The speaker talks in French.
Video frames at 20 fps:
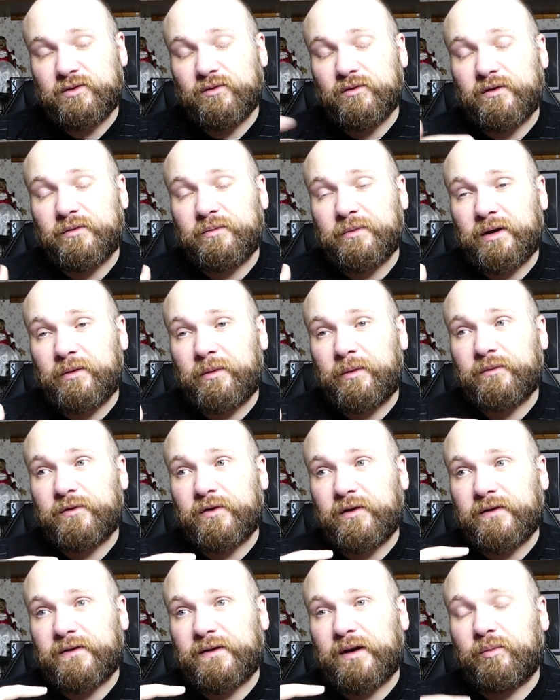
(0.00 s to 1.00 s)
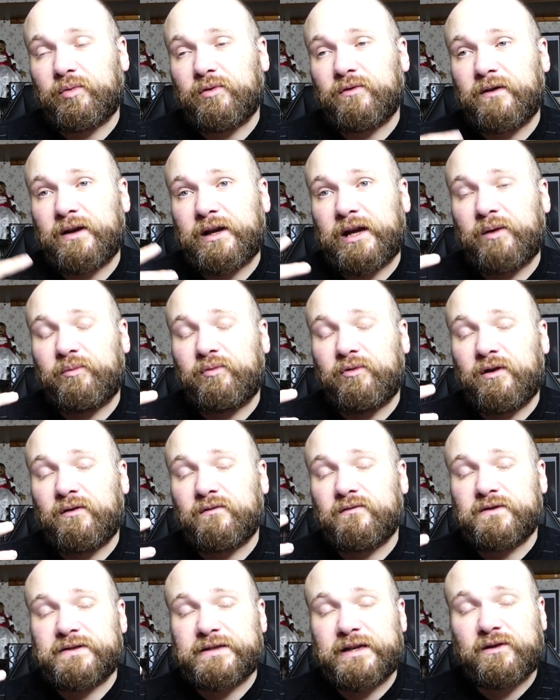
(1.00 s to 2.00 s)
honte, mais en même temps ça prouve à quel point
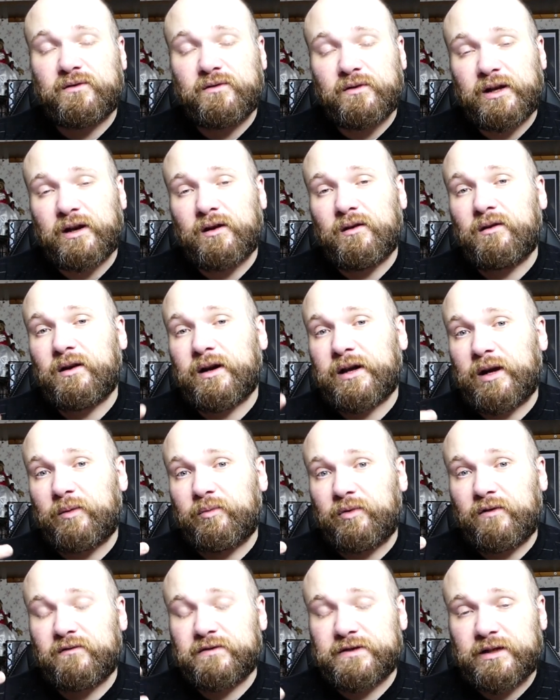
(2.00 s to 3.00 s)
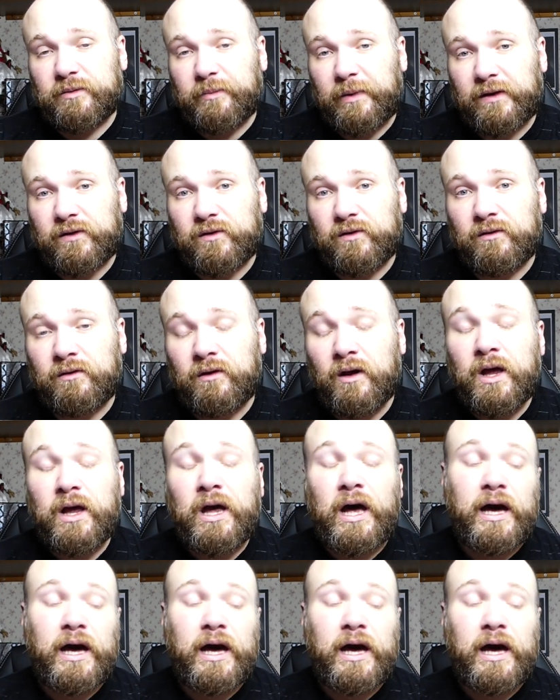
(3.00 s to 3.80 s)
vous êtes tolérant, à quel quel point vous êtes patient,